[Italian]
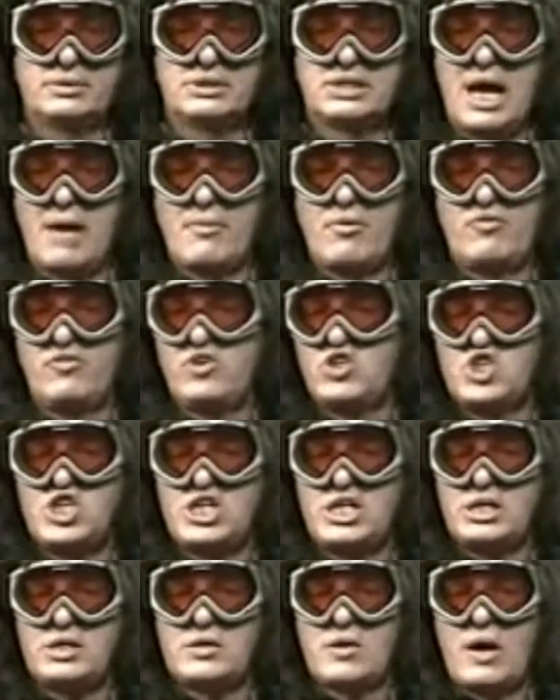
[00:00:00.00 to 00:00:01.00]
Siamo
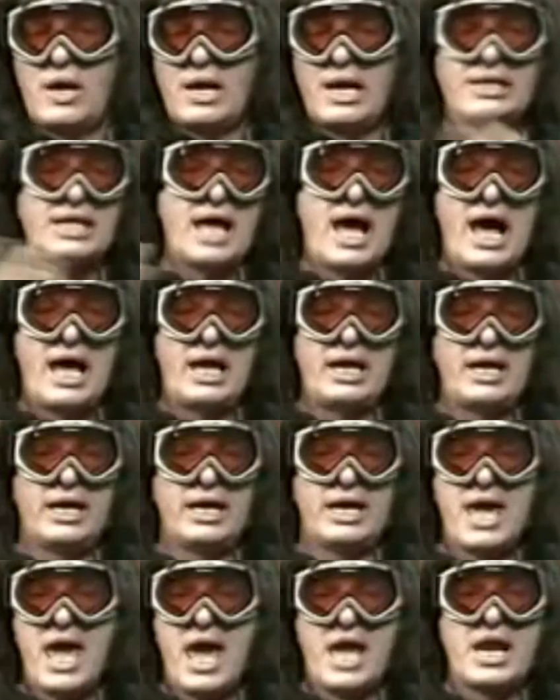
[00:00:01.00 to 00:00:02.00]
vicino a
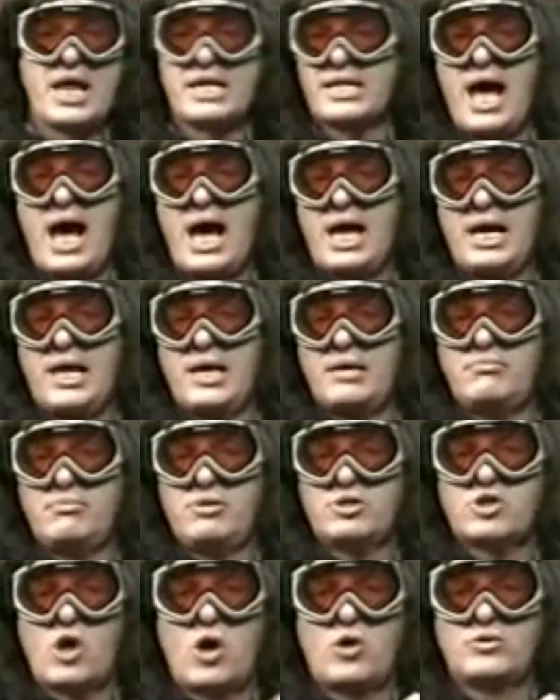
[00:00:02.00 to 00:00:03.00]
Natale e a Natale
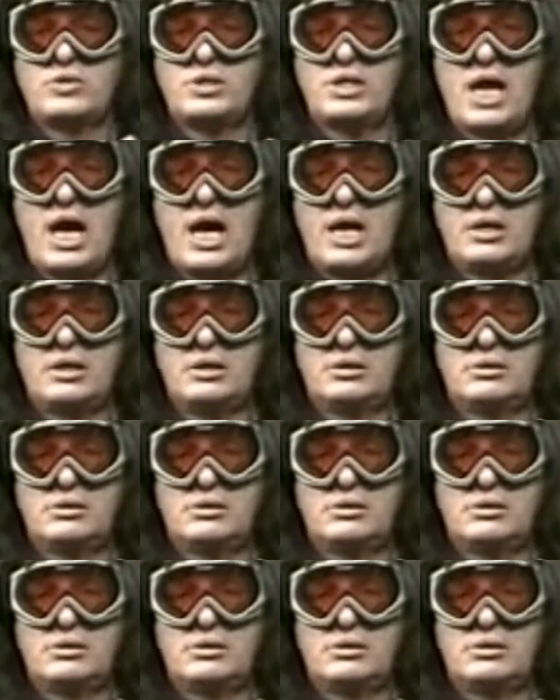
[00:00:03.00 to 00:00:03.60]
bisogna